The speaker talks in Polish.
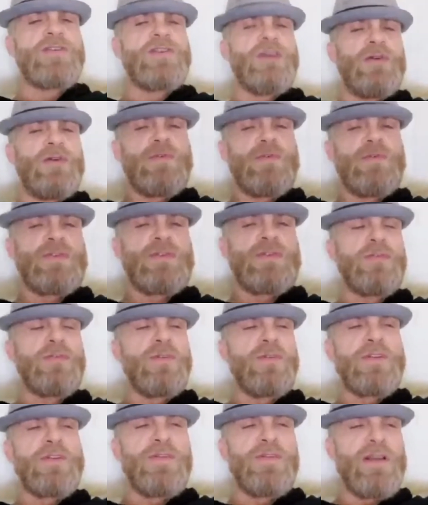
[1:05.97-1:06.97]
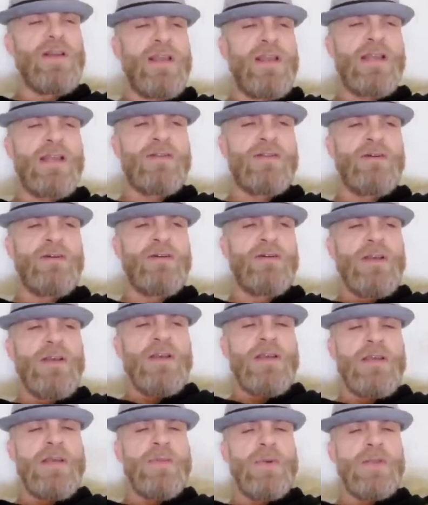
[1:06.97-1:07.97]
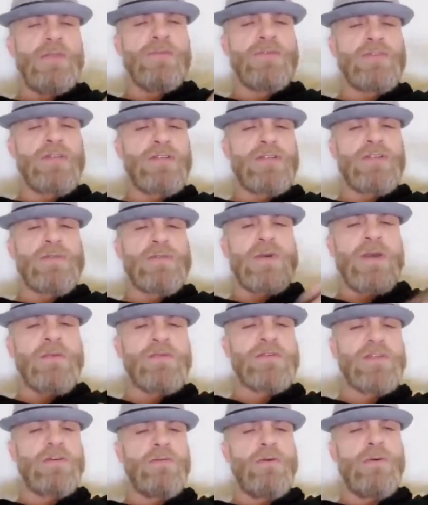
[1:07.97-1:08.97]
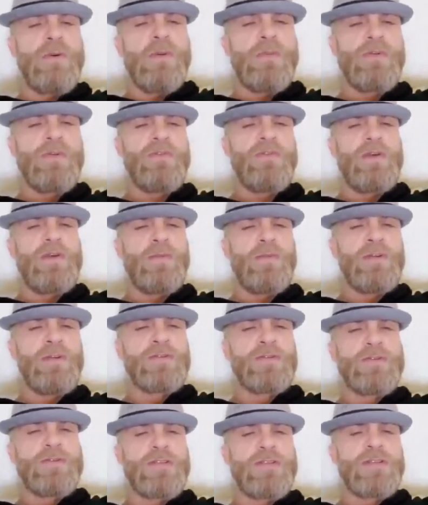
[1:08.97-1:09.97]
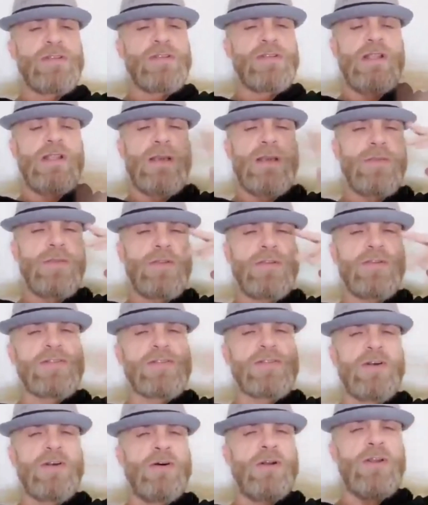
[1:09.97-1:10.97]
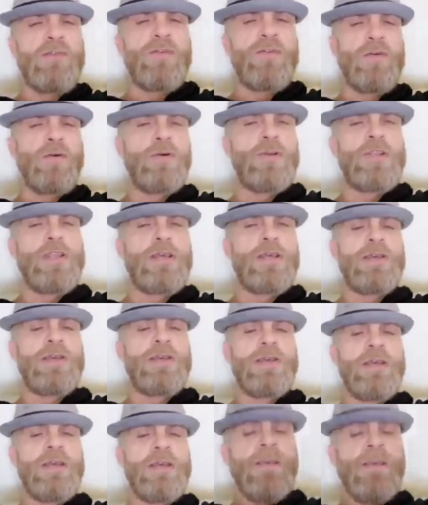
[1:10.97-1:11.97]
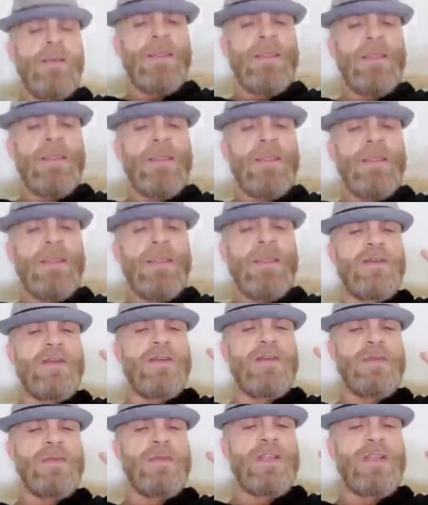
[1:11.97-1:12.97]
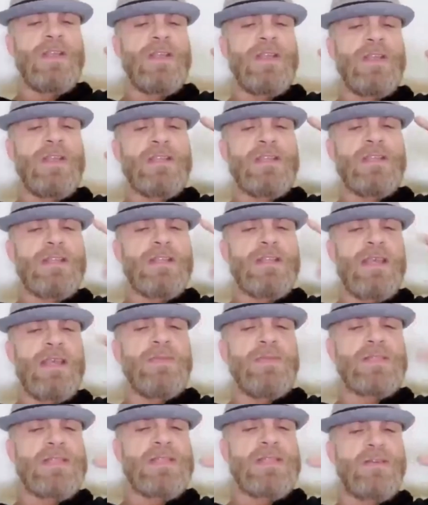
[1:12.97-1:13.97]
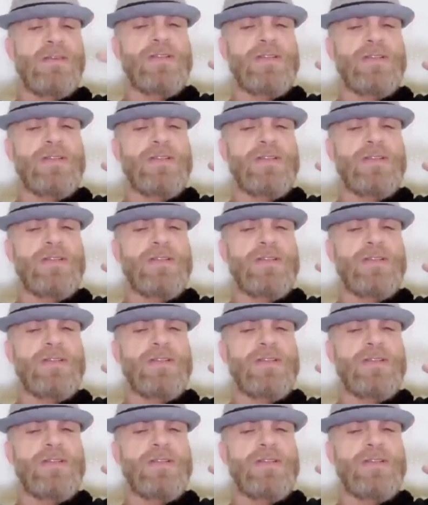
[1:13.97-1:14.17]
ziomuś, kurwa, ja to chyba dłużej trzymałem żałobę po twoim ojcu niż ty. Dla mnie to jest chore w chuj, nie? Pozdrawiam mordeczki z zajebistego